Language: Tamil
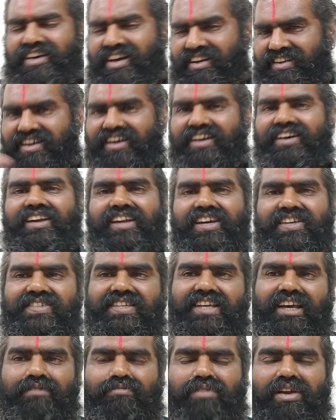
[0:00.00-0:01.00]
கர்க்கடக
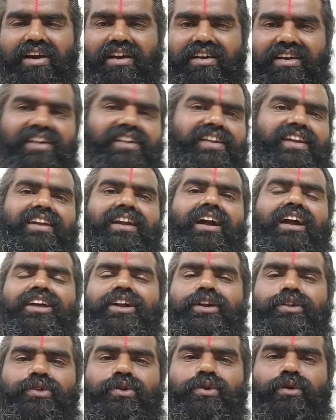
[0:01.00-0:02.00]
ராசி அன்பர்களுக்கு இன்றைய நாளை
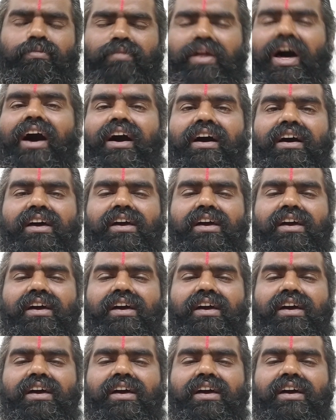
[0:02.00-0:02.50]
எடுத்துனோம்னா